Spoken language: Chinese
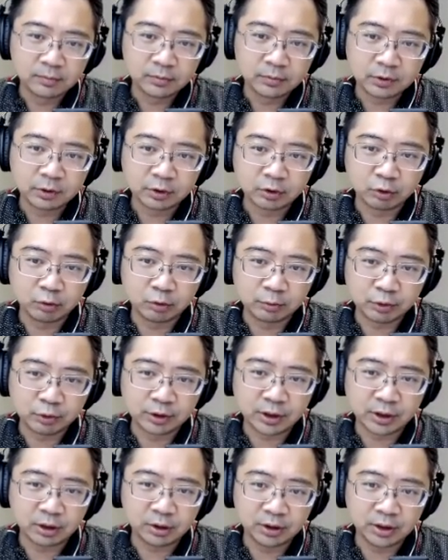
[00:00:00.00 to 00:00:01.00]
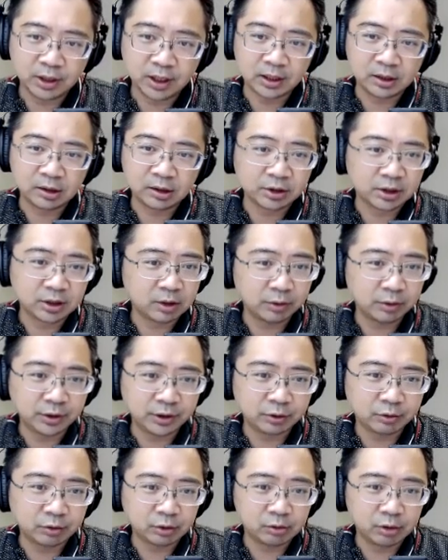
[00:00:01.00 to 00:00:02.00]
就是我们最早以太到现在为止
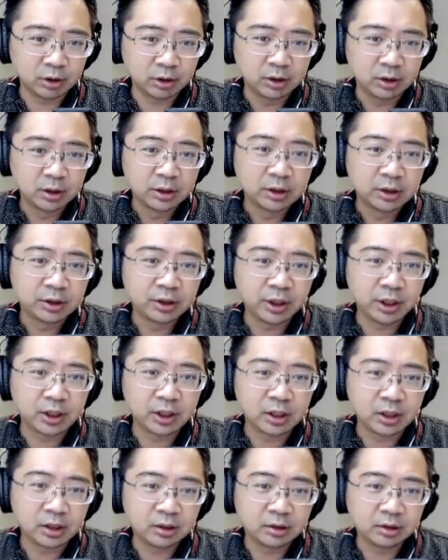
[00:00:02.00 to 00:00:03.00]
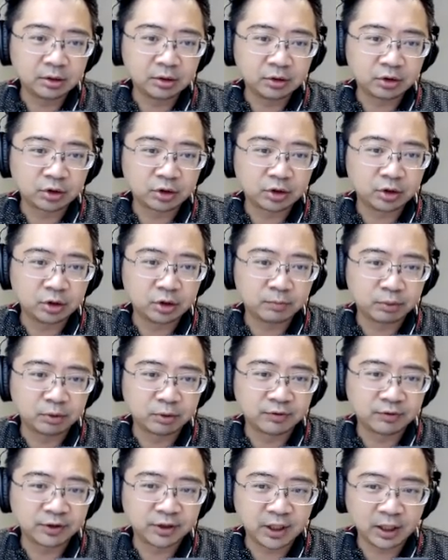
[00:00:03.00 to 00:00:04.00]
的状况；第二个就是 Proof
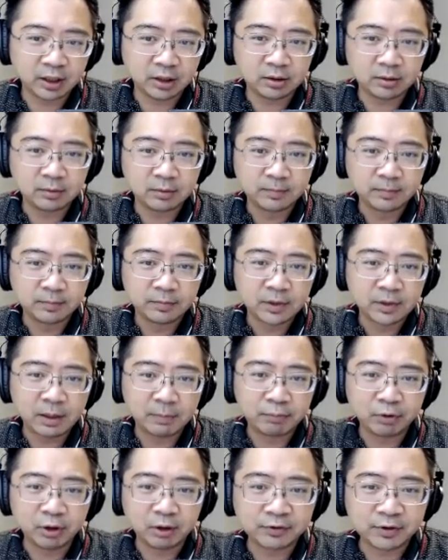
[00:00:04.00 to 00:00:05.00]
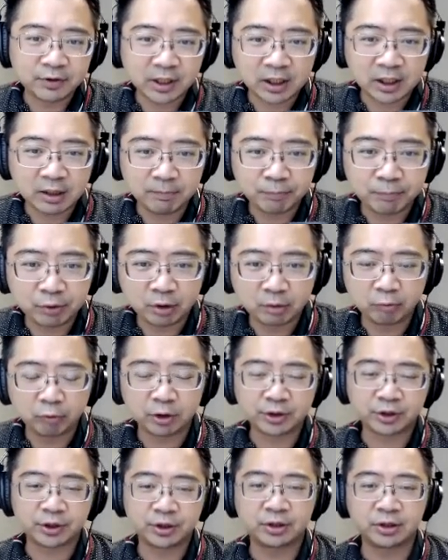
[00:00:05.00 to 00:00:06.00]
of Stake。那 Proof of Stake 跟 Proof of Work
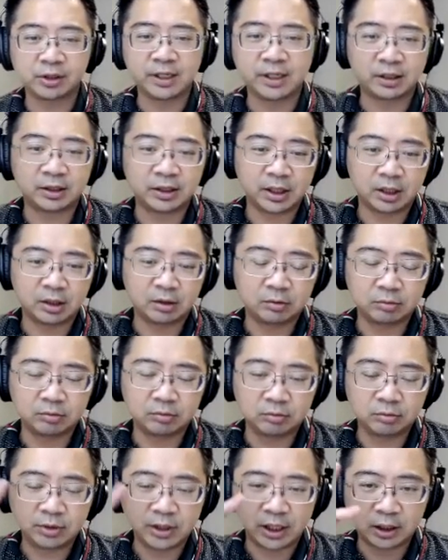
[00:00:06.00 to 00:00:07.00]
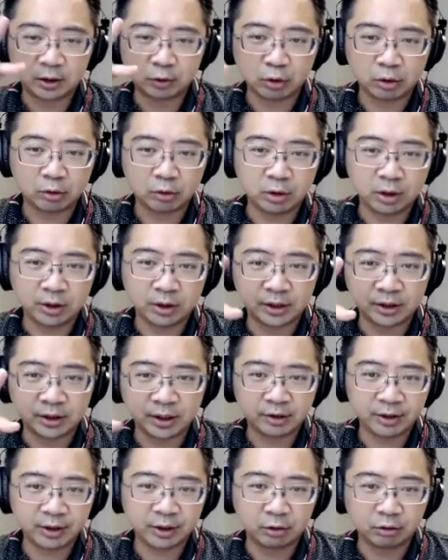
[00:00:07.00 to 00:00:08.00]
其实是两条、两个状况、两
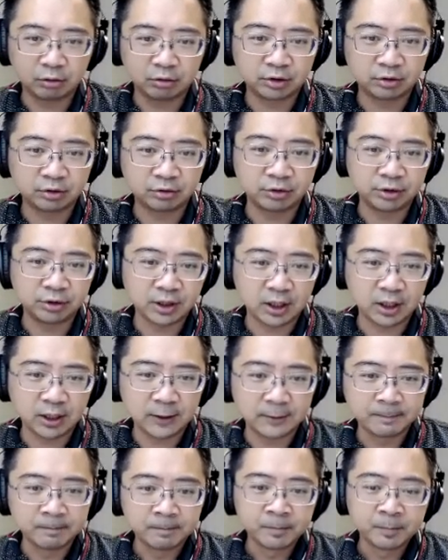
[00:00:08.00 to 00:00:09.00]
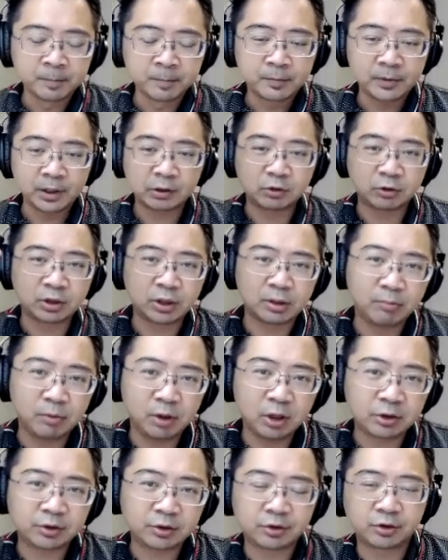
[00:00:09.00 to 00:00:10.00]
条链同时存在。那所谓的
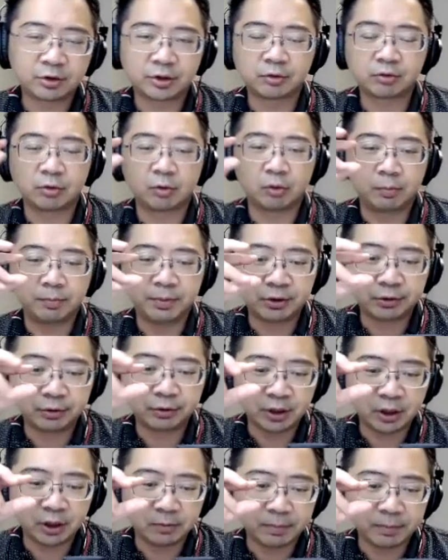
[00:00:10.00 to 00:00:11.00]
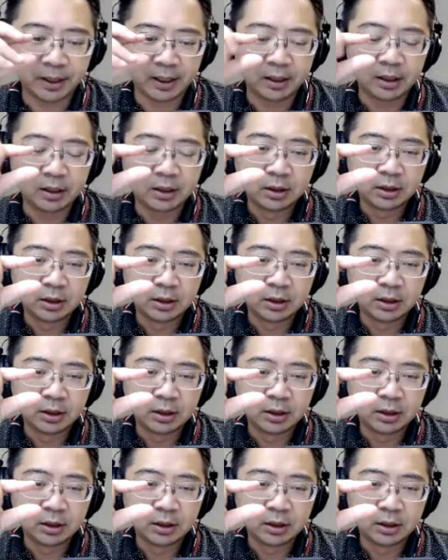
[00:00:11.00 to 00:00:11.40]
Merge 就是说我必须要把